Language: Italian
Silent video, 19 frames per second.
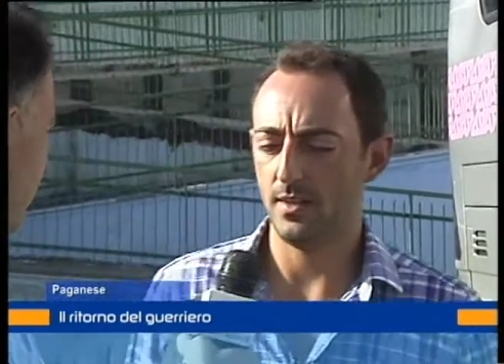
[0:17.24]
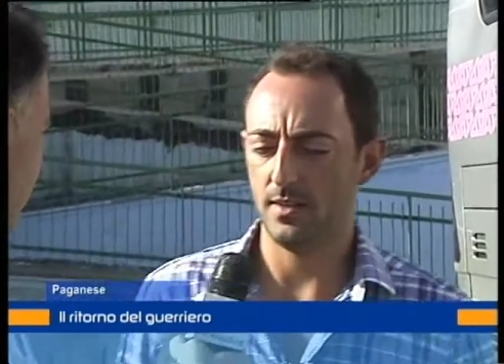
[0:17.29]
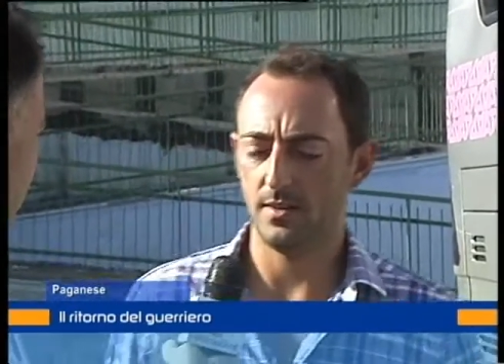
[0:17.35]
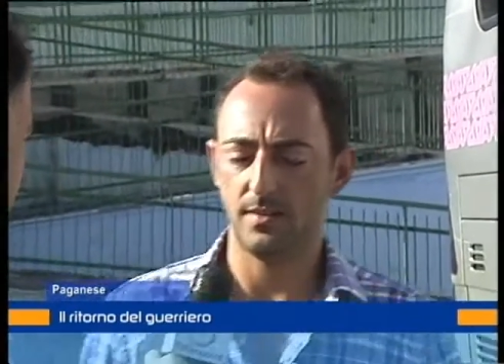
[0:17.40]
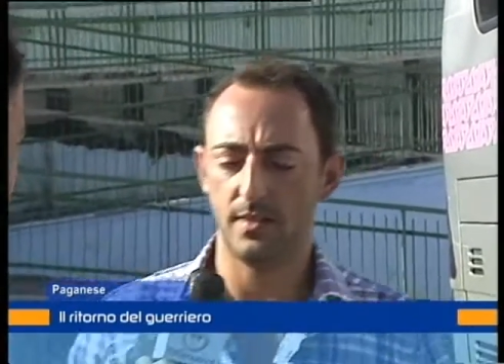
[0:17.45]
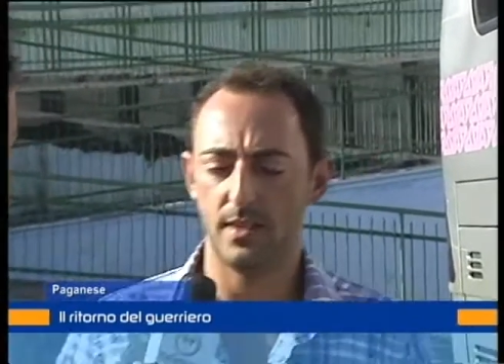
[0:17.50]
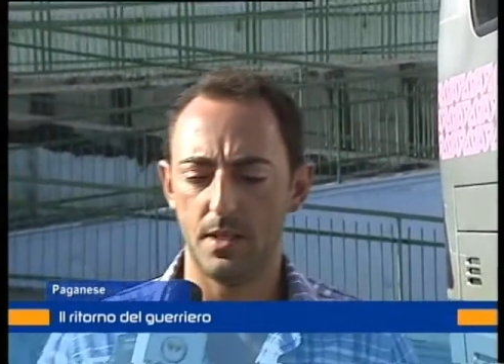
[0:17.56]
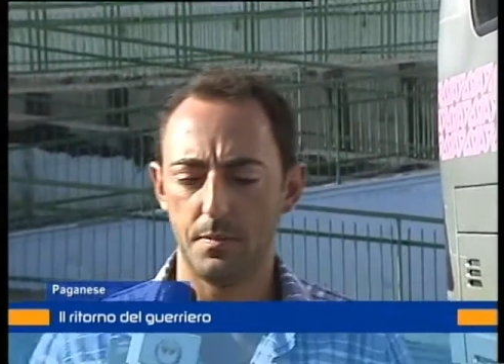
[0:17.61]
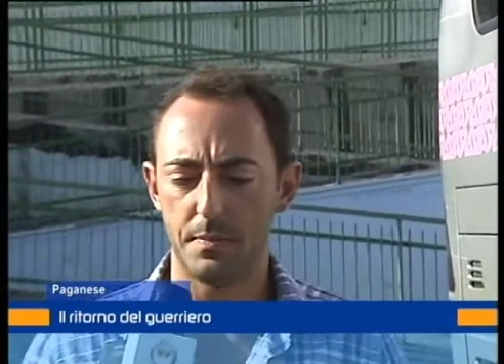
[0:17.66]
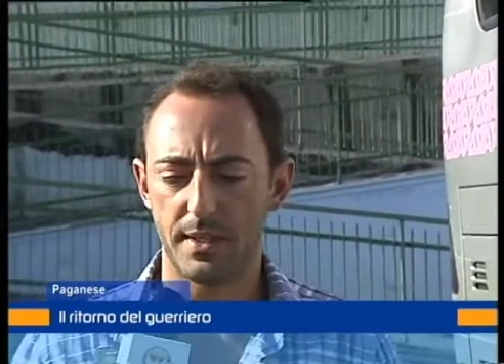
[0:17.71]

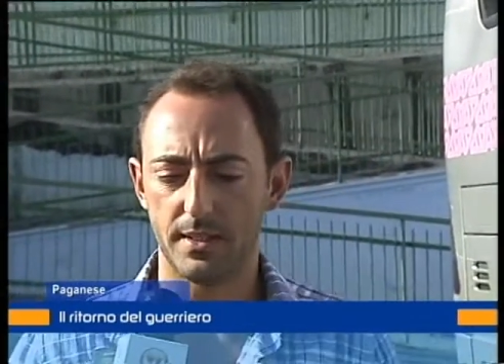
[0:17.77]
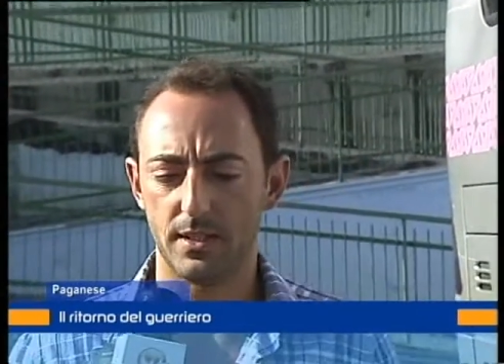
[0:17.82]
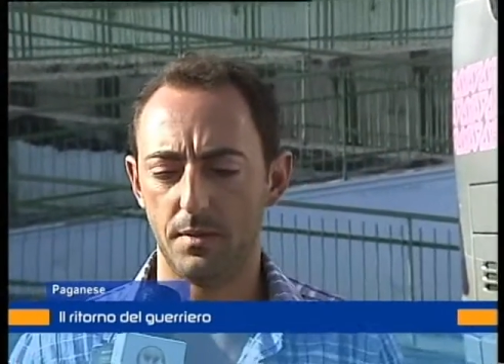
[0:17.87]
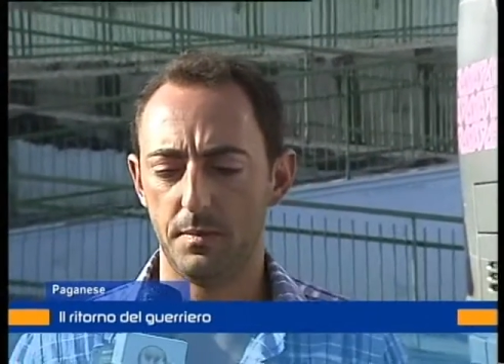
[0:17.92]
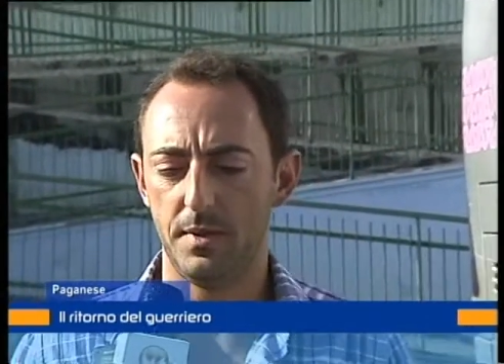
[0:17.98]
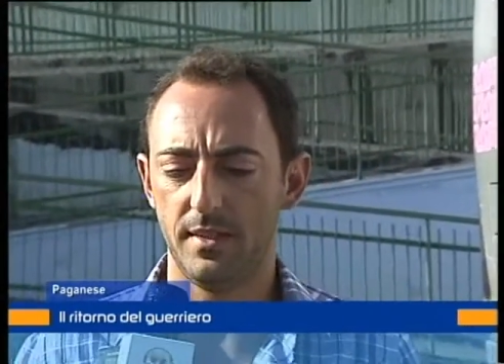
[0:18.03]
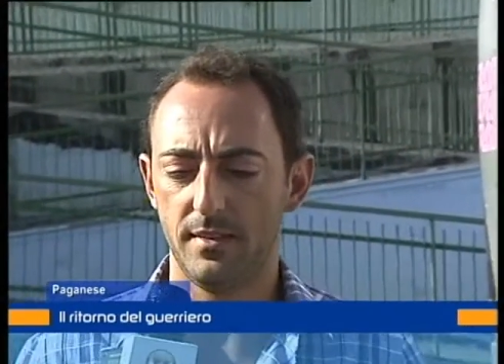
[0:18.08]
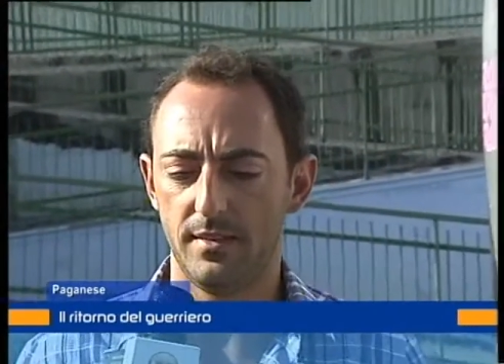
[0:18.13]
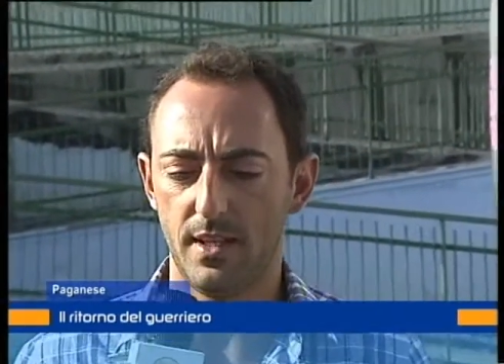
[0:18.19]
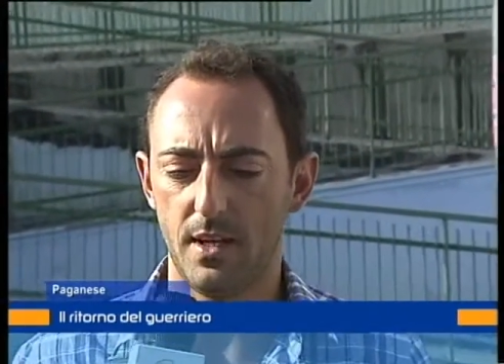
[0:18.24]
sia da parte
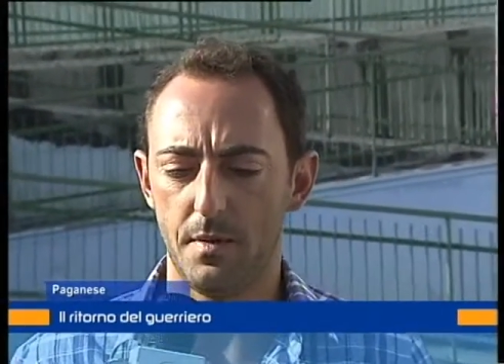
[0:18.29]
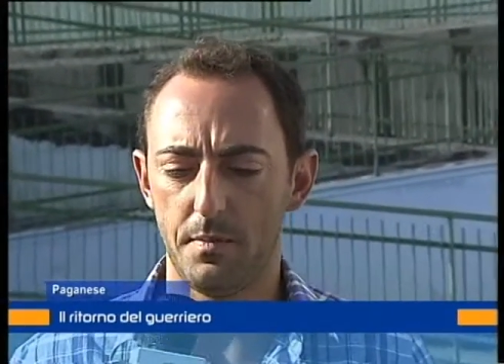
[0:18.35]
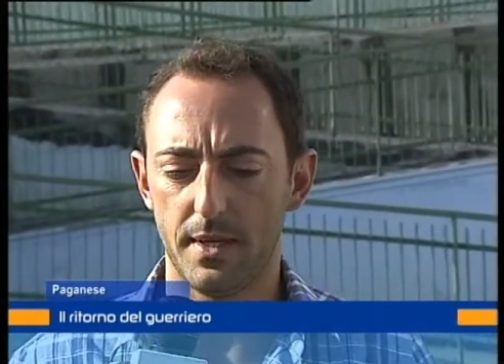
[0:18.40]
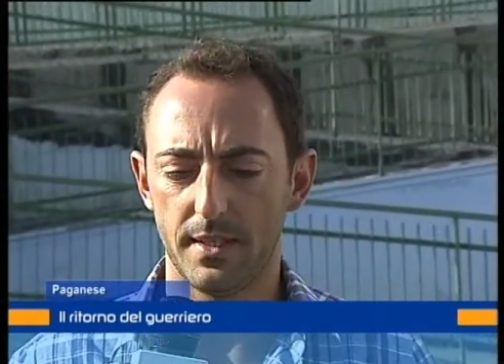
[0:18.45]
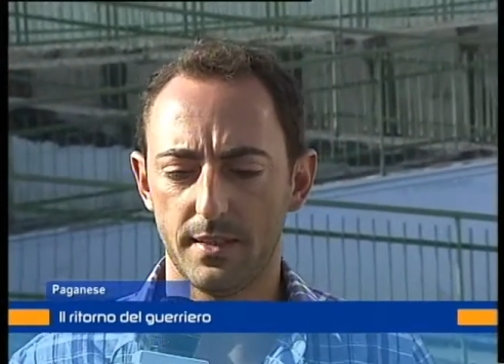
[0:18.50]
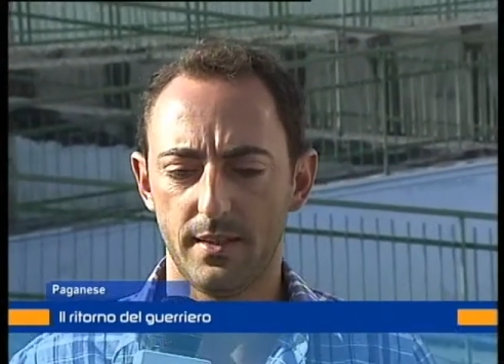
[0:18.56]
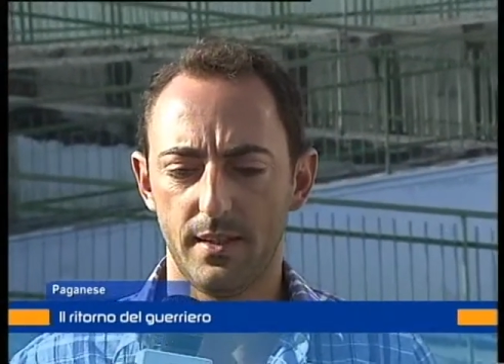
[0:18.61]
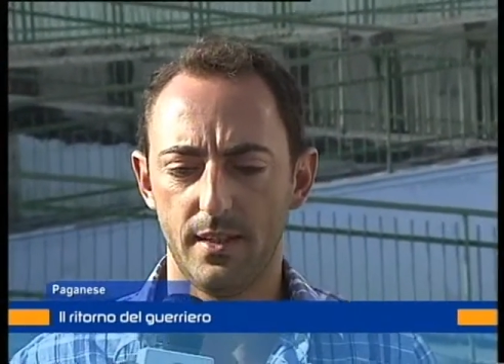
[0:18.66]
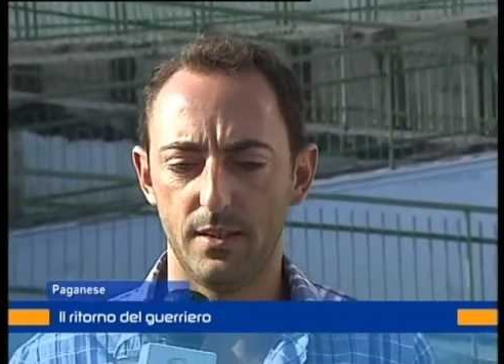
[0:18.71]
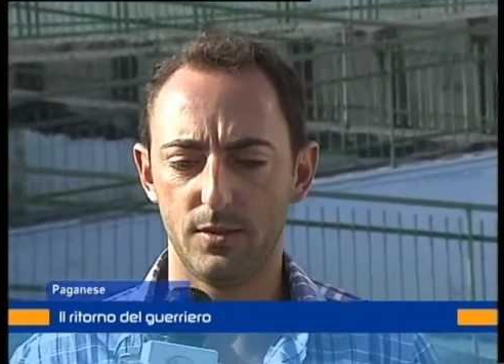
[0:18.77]
mia sia da
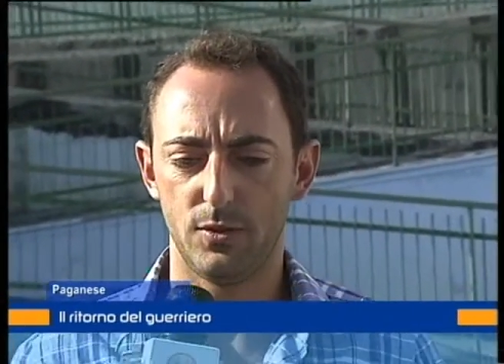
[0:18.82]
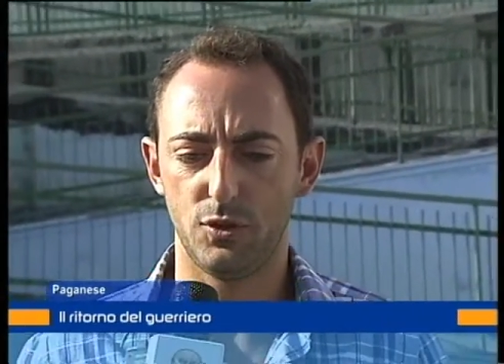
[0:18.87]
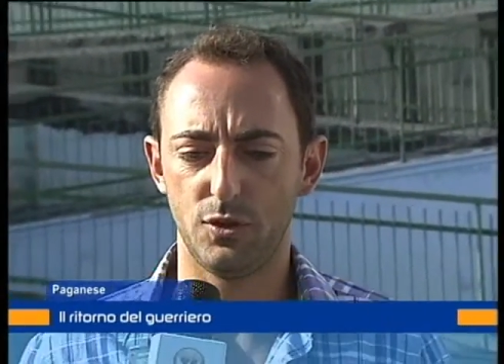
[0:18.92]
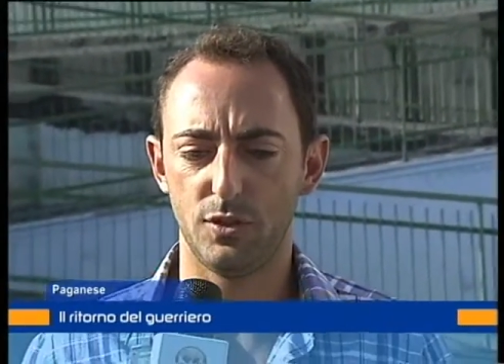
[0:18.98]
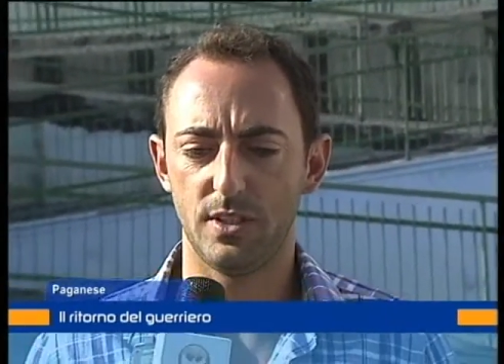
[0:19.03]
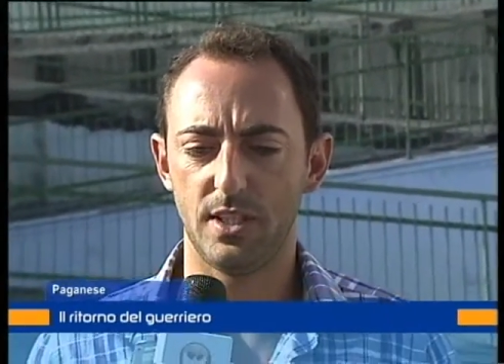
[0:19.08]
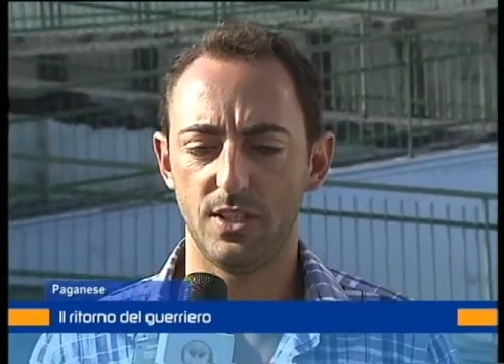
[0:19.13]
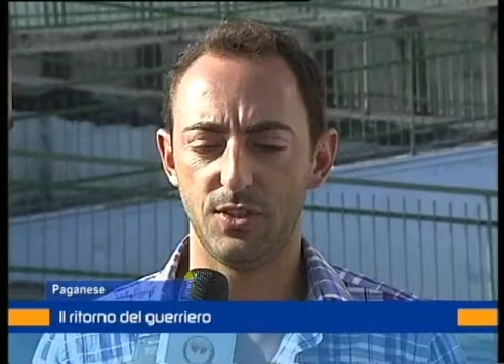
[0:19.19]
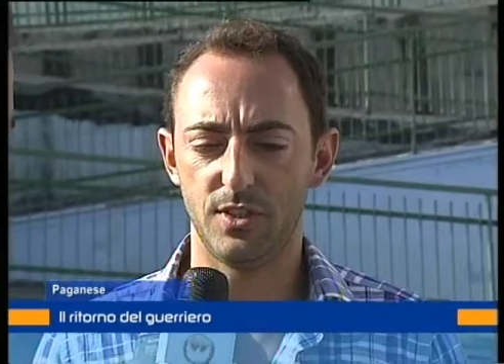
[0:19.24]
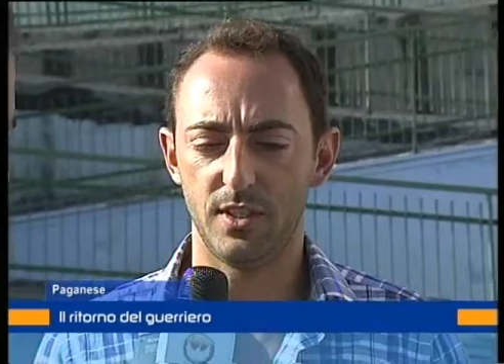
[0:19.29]
parte della
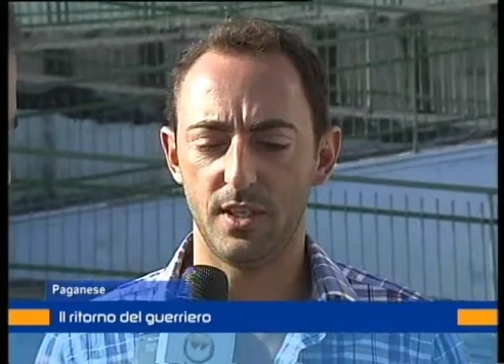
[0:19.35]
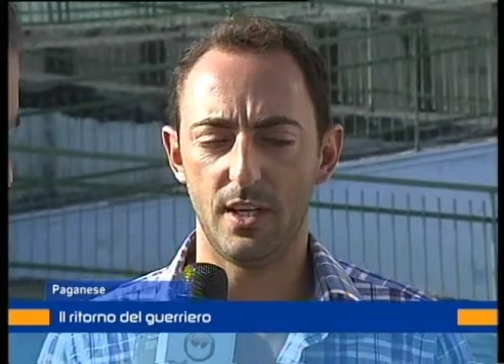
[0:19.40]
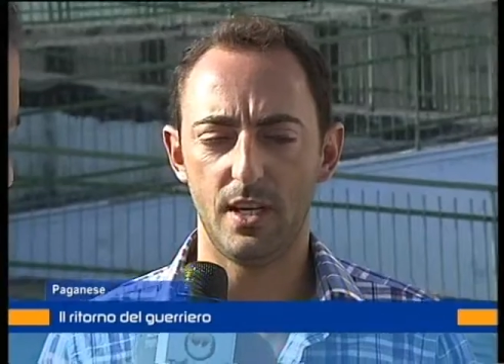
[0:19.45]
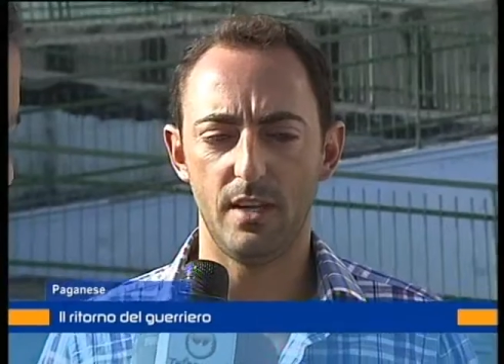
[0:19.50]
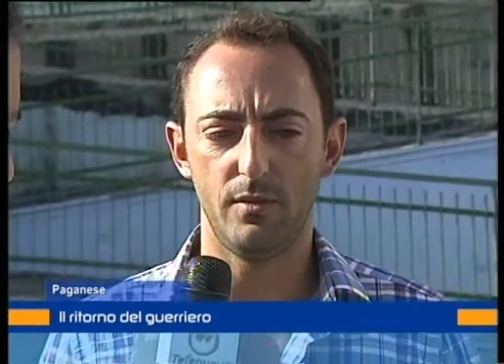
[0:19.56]
società c'era